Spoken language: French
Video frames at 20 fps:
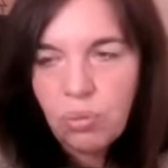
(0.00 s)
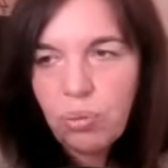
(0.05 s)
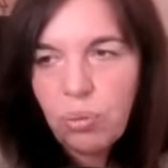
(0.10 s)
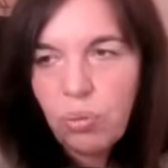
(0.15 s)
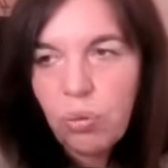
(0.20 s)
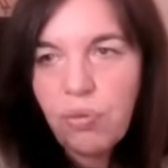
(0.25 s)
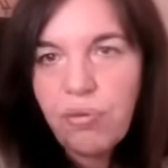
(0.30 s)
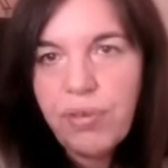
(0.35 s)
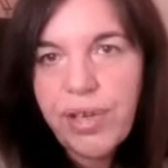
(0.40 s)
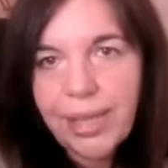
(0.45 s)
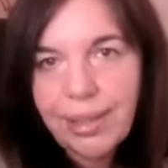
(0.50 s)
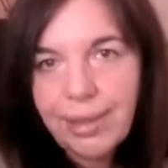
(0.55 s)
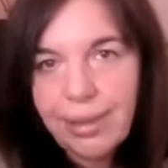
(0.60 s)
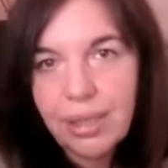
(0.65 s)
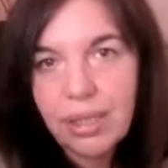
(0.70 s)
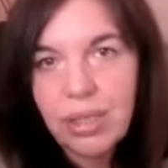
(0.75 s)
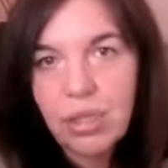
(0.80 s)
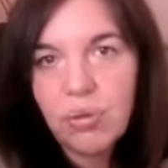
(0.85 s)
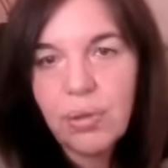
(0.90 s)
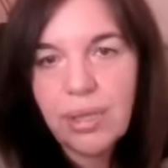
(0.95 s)
ou
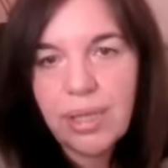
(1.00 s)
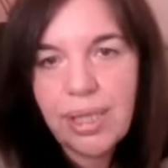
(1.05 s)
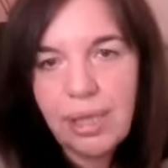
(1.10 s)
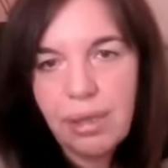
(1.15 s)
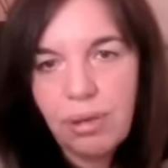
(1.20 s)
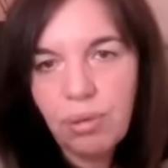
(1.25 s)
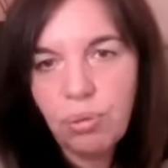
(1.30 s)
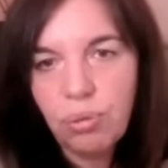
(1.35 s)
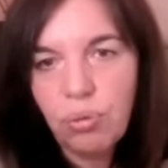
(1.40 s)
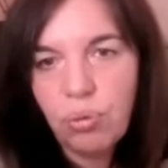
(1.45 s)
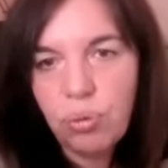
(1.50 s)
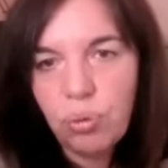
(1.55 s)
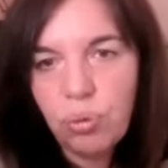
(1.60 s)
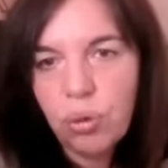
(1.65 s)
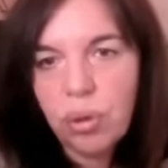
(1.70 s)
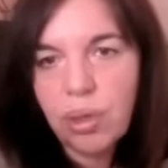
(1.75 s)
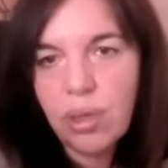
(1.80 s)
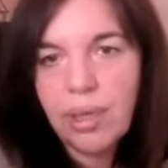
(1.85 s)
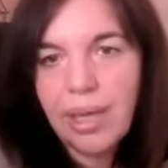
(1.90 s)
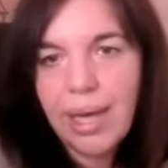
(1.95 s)
convertir ce qui
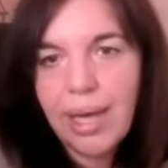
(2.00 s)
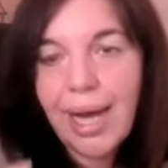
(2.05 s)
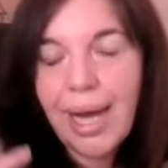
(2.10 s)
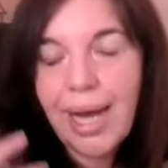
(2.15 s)
l'entoure,